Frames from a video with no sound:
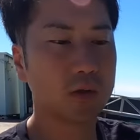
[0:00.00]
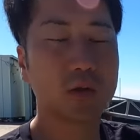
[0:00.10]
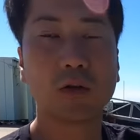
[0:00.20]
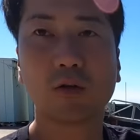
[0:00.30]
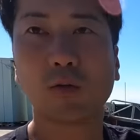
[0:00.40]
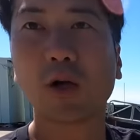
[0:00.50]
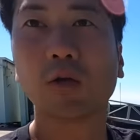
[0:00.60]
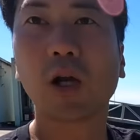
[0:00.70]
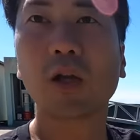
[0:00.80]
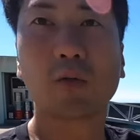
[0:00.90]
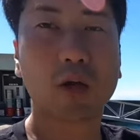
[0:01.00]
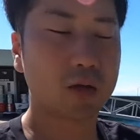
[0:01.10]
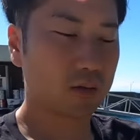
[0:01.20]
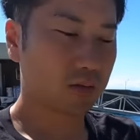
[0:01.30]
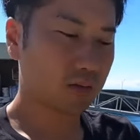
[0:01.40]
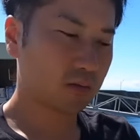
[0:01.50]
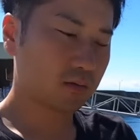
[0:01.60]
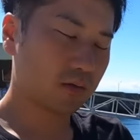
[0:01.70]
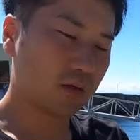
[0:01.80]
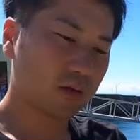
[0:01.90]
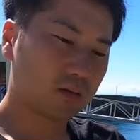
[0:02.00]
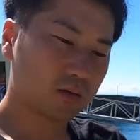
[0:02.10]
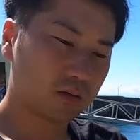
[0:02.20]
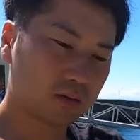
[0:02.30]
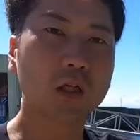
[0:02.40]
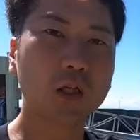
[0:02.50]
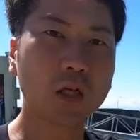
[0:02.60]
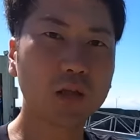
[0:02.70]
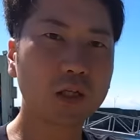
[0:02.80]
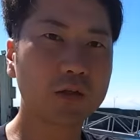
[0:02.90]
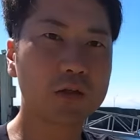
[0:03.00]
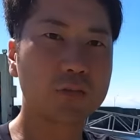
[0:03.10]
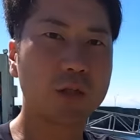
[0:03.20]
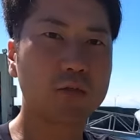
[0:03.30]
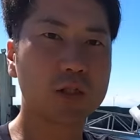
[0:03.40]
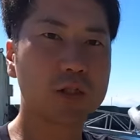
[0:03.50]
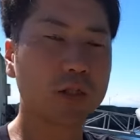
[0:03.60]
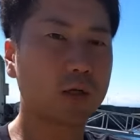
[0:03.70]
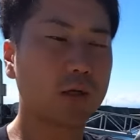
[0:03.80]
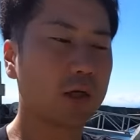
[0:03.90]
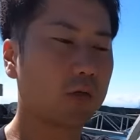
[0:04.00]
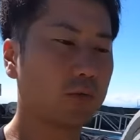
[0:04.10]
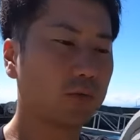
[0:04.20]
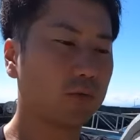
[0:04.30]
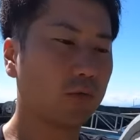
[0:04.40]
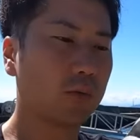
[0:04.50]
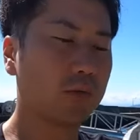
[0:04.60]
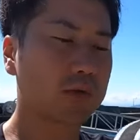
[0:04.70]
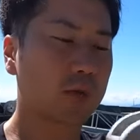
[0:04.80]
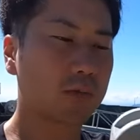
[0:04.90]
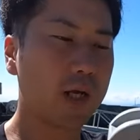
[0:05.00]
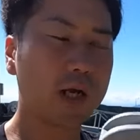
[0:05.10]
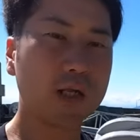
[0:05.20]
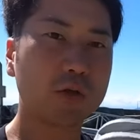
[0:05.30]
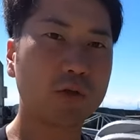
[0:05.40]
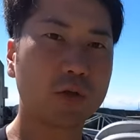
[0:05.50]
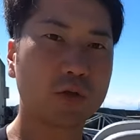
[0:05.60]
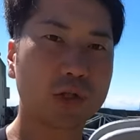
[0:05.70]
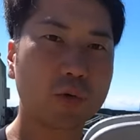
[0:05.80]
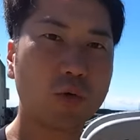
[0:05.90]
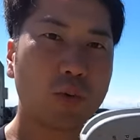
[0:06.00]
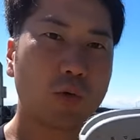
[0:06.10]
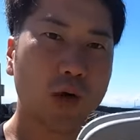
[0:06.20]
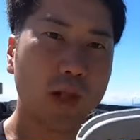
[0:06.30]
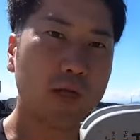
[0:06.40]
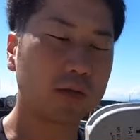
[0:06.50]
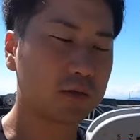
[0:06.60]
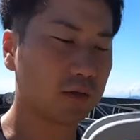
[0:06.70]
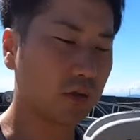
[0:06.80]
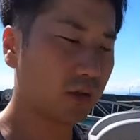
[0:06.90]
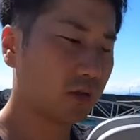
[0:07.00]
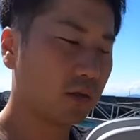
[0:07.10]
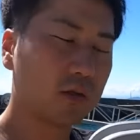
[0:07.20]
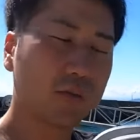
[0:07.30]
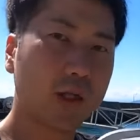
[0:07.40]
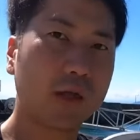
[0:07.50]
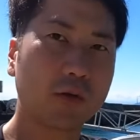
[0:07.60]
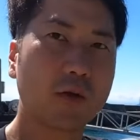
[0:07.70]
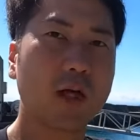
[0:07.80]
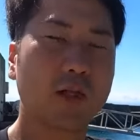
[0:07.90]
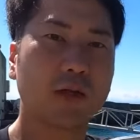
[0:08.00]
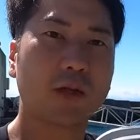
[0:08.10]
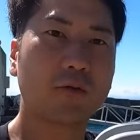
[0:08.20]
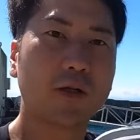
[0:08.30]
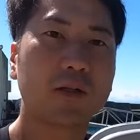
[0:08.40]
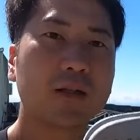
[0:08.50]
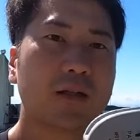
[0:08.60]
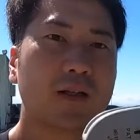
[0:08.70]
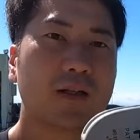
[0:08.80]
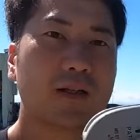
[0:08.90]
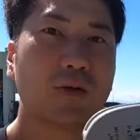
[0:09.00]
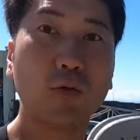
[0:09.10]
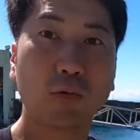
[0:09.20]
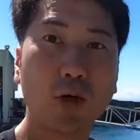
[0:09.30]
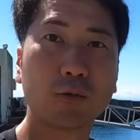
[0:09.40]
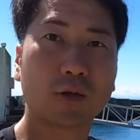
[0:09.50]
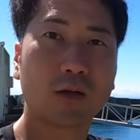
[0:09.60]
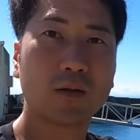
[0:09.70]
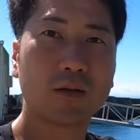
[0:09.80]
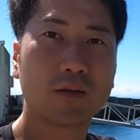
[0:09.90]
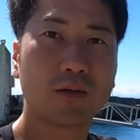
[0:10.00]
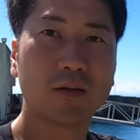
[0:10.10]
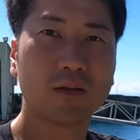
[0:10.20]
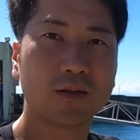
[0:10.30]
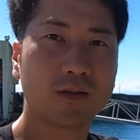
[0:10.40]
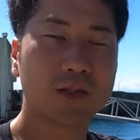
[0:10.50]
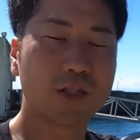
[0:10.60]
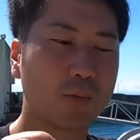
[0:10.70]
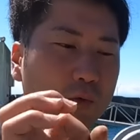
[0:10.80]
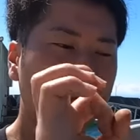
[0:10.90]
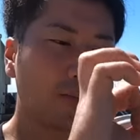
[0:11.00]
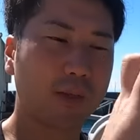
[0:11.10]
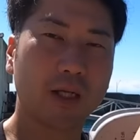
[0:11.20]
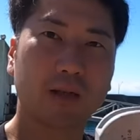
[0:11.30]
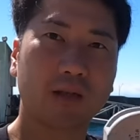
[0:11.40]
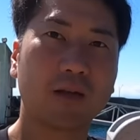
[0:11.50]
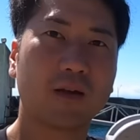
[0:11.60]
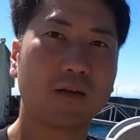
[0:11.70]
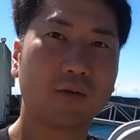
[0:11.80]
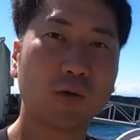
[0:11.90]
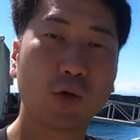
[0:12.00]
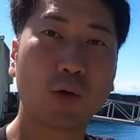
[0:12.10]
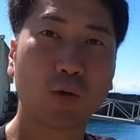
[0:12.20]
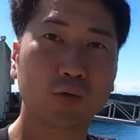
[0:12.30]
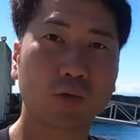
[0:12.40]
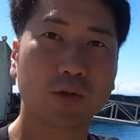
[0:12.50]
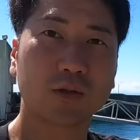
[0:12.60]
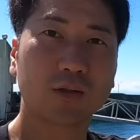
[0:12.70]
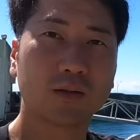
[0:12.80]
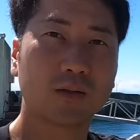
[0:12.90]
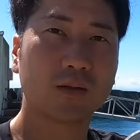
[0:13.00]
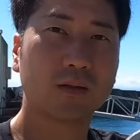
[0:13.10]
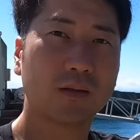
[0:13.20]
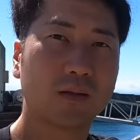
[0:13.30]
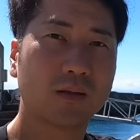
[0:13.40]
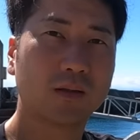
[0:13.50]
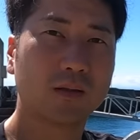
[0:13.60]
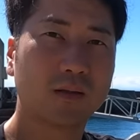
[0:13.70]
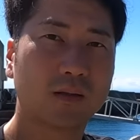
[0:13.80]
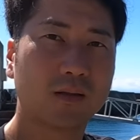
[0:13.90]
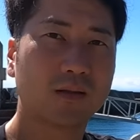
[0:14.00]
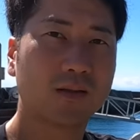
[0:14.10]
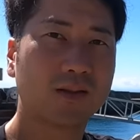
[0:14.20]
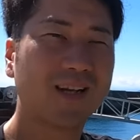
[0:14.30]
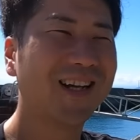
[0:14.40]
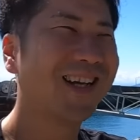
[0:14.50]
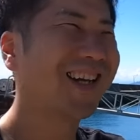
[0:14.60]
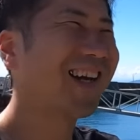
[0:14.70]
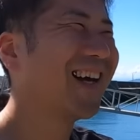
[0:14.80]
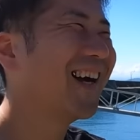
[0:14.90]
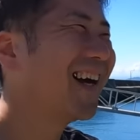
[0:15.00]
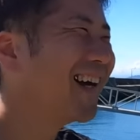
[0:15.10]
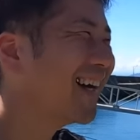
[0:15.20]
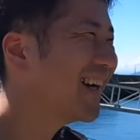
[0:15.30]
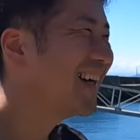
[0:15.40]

円する割と高いよこれ割と高いですねねでななんて言うんでしょうまあ詳しい方は分かると思うんですけどベアリングっていう機構もこれないんですよね左見たらからないな、ね、あ、わかります。お、わかるんか。多分。ちっちゃいボールがいっぱいあって、なんで分かるんそれ。ハンドスピナーにはまってた時にハン